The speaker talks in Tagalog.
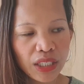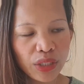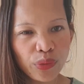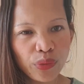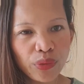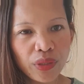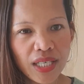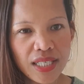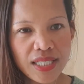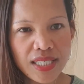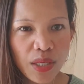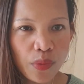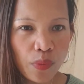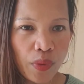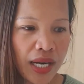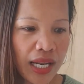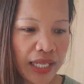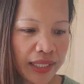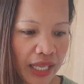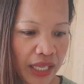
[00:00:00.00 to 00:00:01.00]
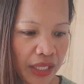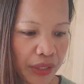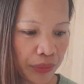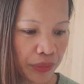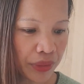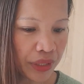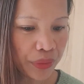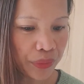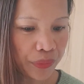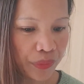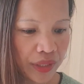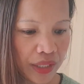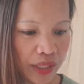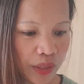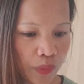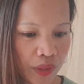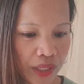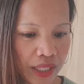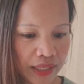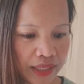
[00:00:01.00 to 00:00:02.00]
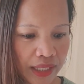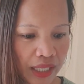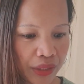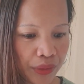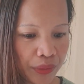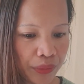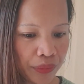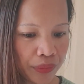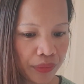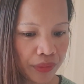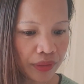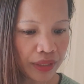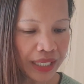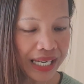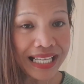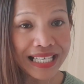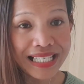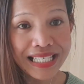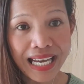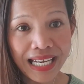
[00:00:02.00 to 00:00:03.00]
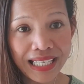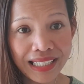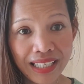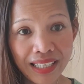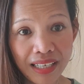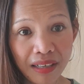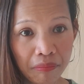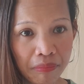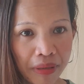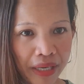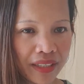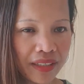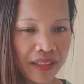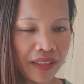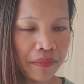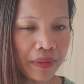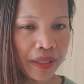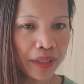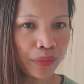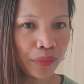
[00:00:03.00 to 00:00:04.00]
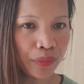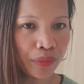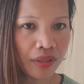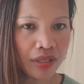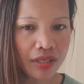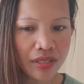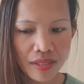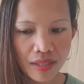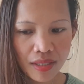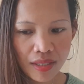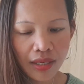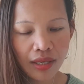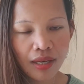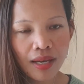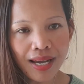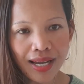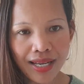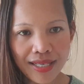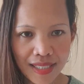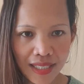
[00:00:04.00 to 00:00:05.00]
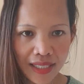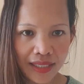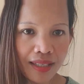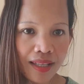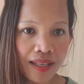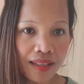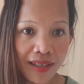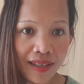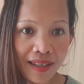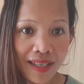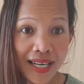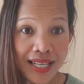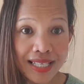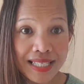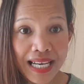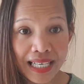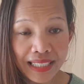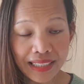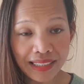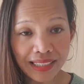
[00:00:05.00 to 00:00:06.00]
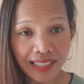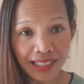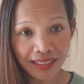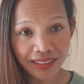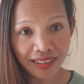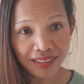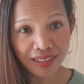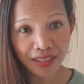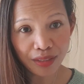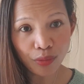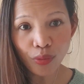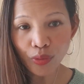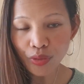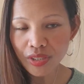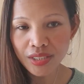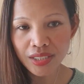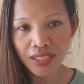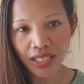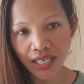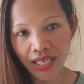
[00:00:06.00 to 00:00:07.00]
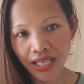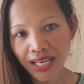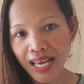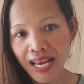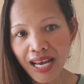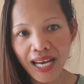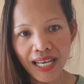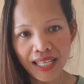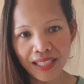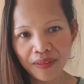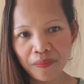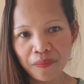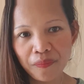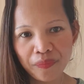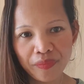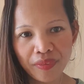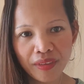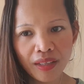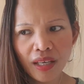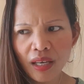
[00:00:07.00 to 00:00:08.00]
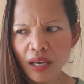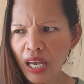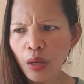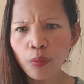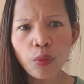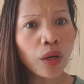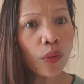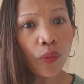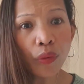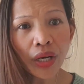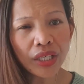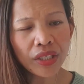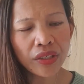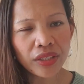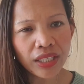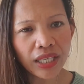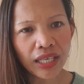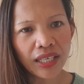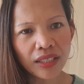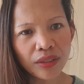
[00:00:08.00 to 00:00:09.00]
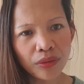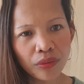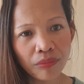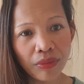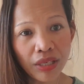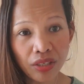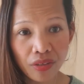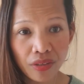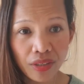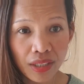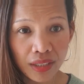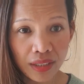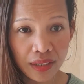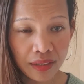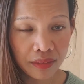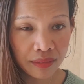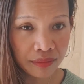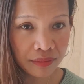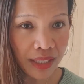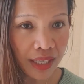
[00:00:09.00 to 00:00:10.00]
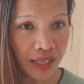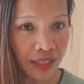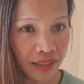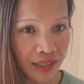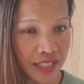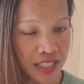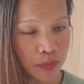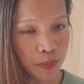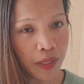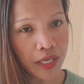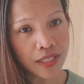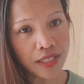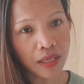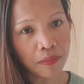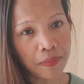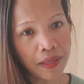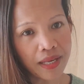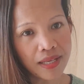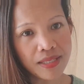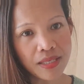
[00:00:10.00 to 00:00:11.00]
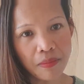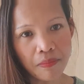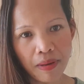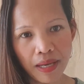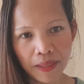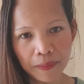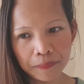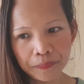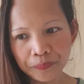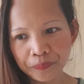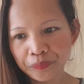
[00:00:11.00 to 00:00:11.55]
doon kasi wala tayong ano ni, eh, wala tayong kalsada ng bike, 'di ba? Doon is as in talagang kalsada talaga ng kotse, lahat. Ewan ko ngayon na ah, kung meron ng talagang special para sa bike.